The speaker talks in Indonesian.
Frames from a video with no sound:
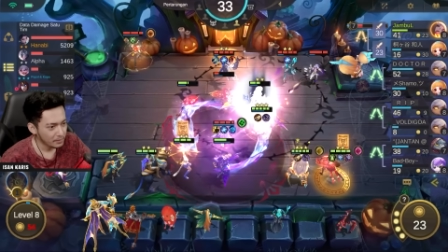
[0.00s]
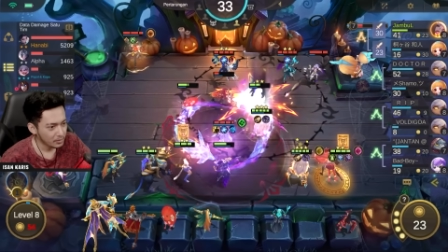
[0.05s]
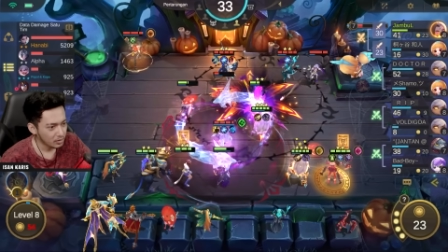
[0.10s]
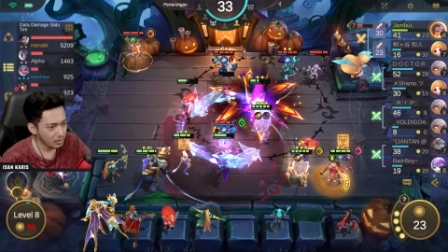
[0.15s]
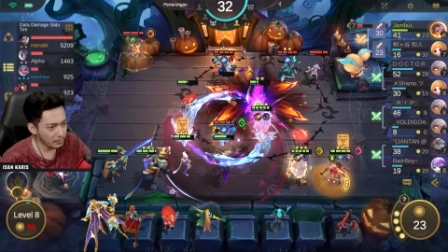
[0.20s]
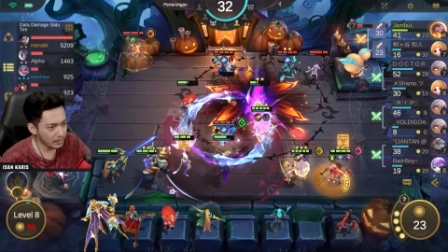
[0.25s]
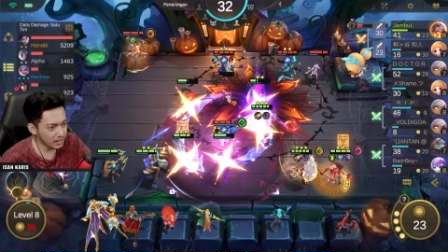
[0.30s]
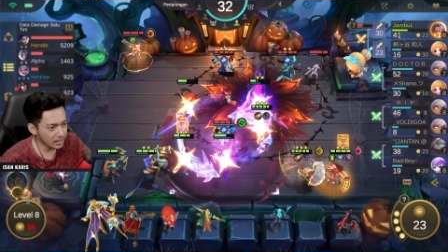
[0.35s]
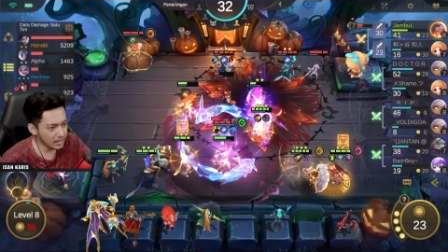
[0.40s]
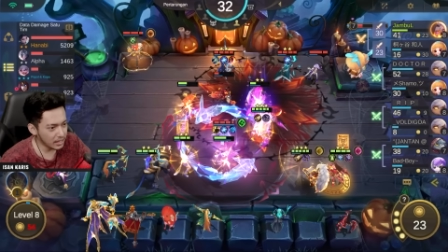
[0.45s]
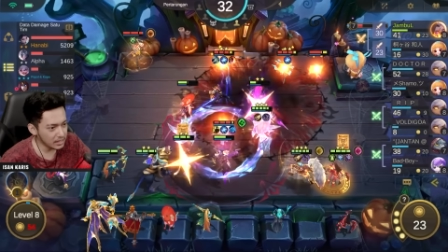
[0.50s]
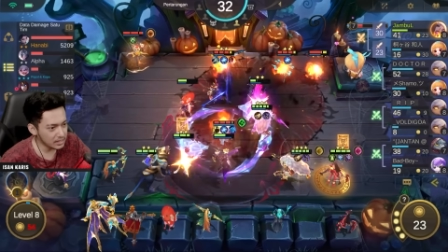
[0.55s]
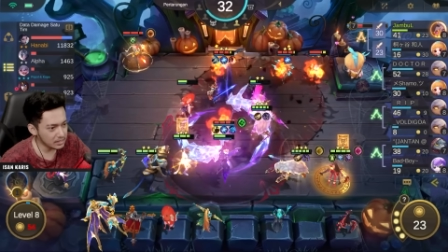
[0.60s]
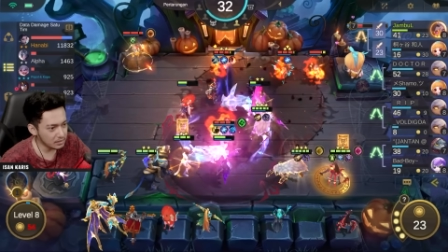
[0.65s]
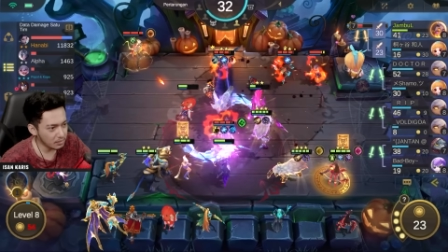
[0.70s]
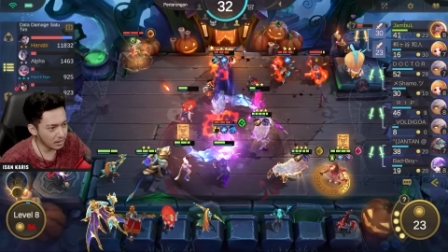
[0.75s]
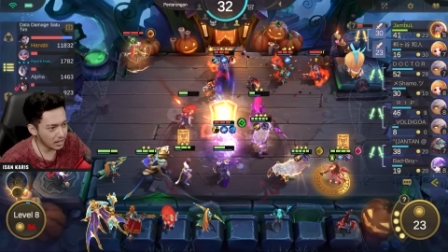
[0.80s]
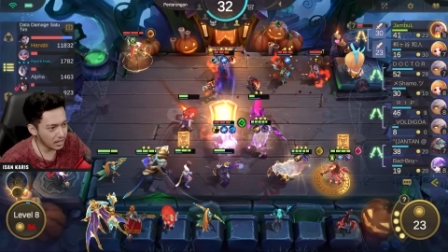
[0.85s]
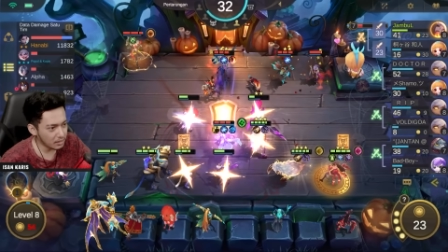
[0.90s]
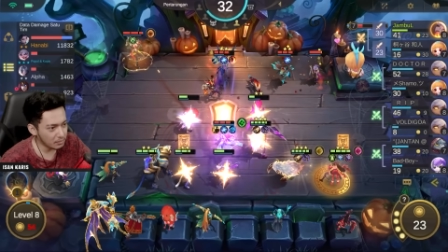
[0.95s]
gue pengen lihat si
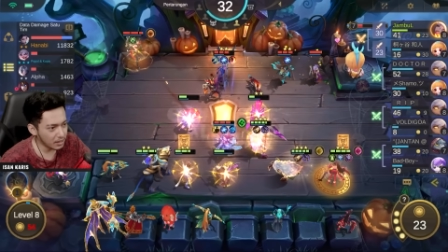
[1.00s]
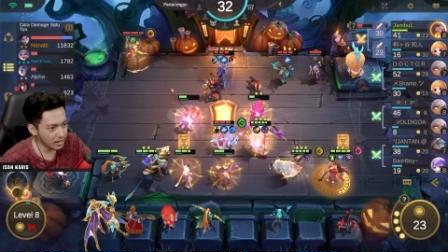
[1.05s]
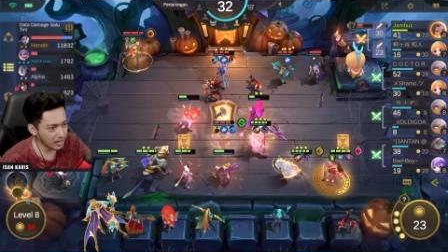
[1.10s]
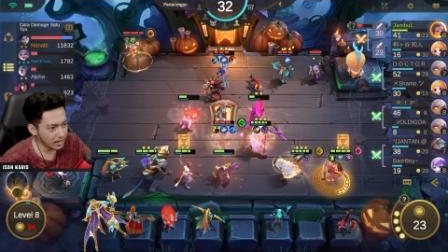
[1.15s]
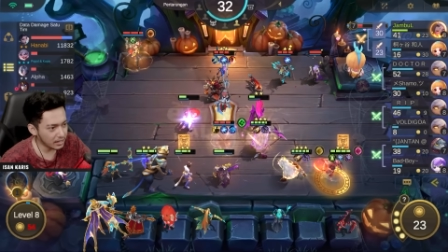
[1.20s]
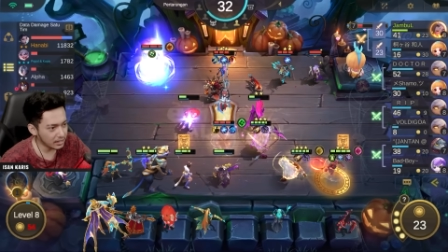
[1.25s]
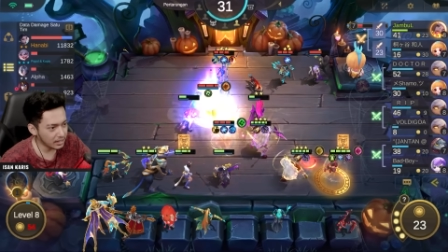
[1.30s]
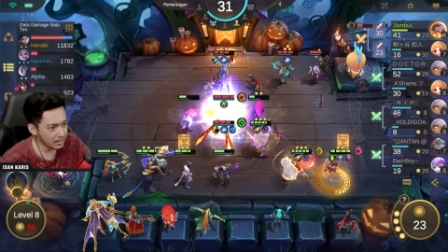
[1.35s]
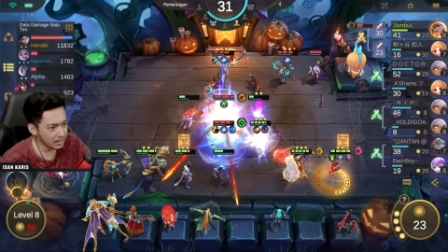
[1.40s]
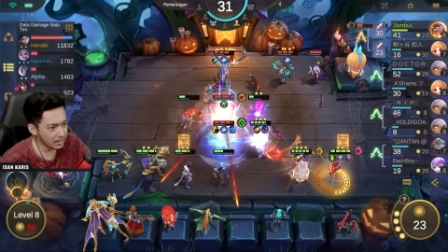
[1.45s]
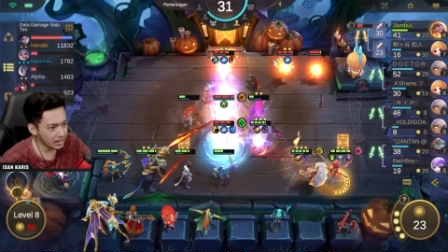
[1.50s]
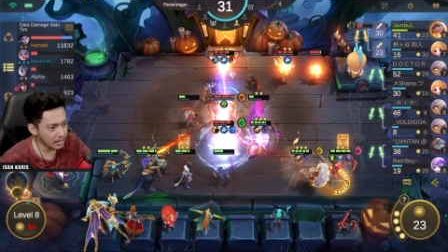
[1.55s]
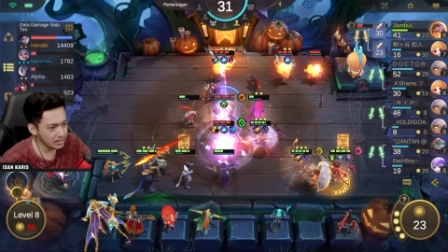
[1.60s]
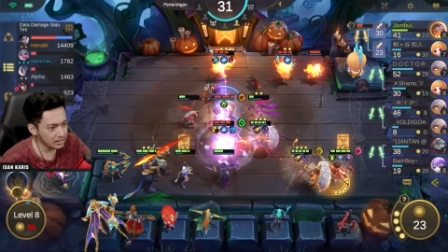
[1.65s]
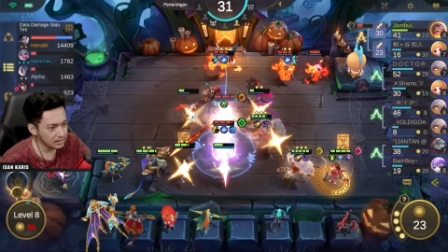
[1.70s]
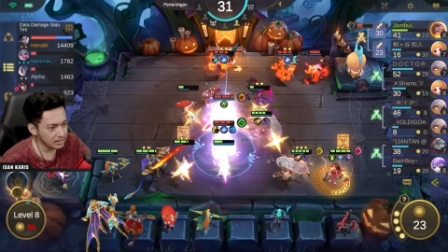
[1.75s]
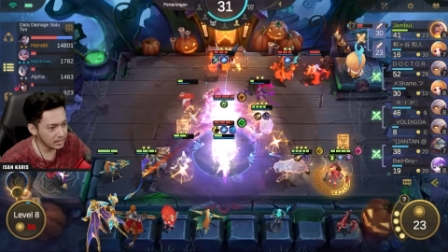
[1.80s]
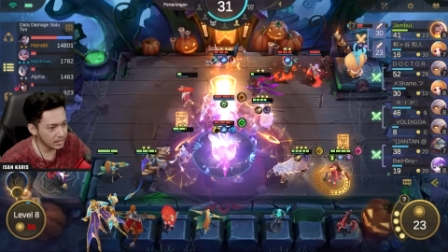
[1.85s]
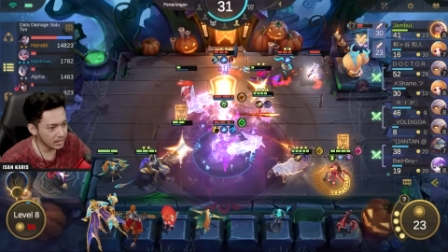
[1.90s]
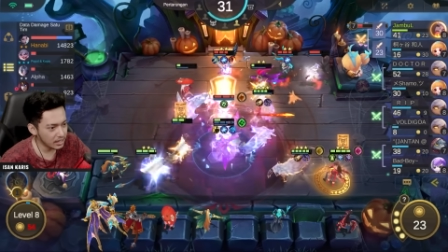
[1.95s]
bakar-bakarnya
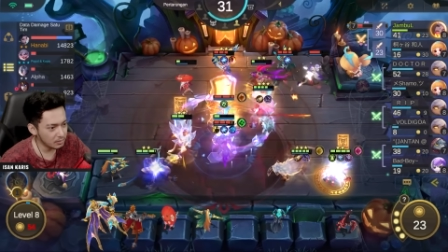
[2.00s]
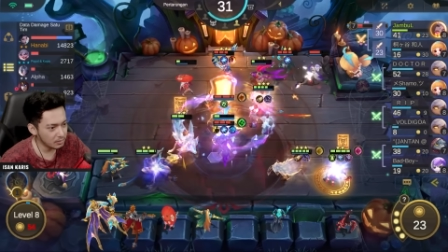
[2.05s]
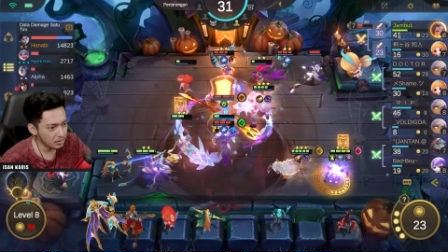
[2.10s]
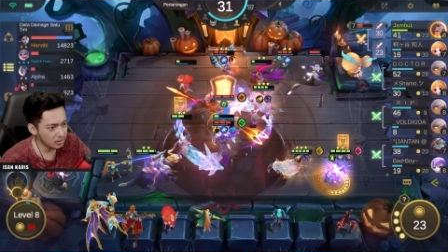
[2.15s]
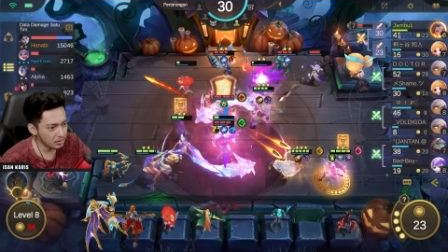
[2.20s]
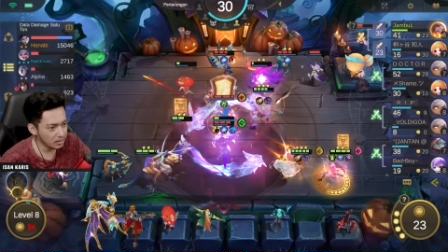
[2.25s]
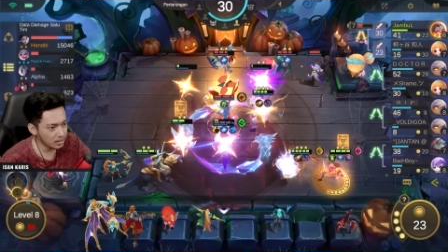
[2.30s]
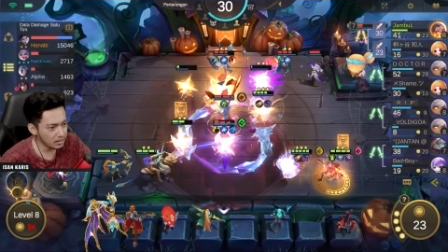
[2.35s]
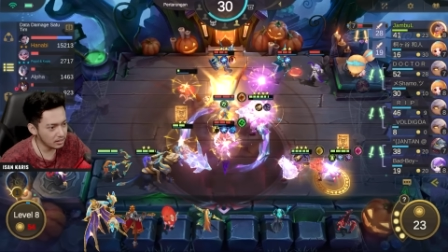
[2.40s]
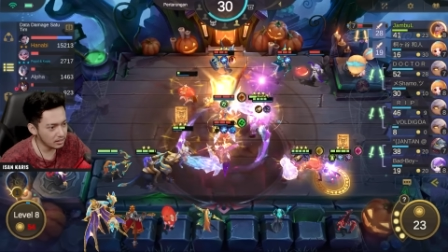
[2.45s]
guys dari Hanabi gua